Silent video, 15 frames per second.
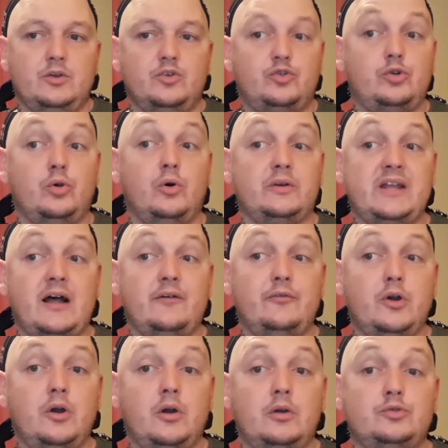Selon
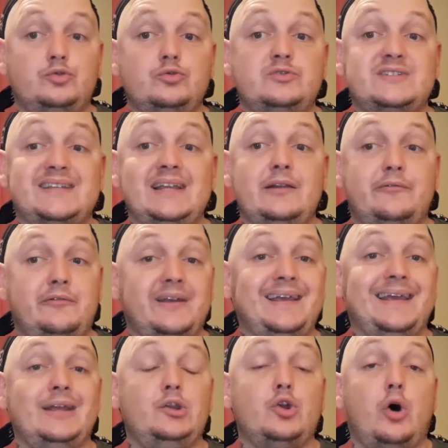Carver, tout ce qu'il
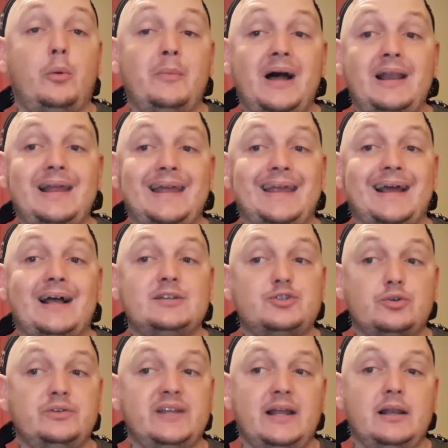fait est normal et
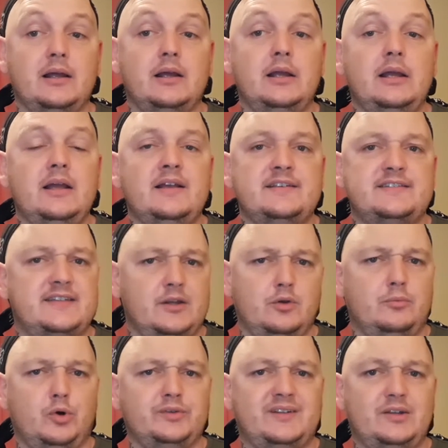rationnel. C'est le
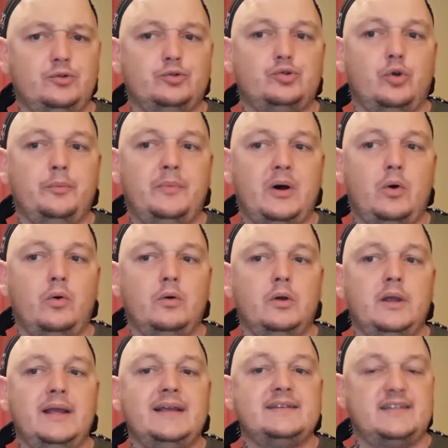monde qui ne tourne pas rond,
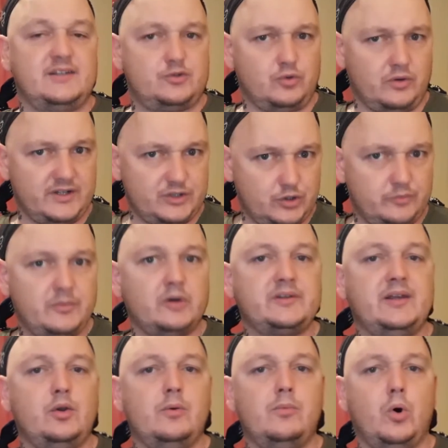c'est son raisonnement
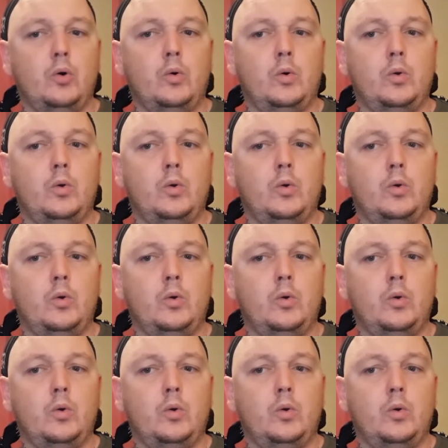qui est le bon.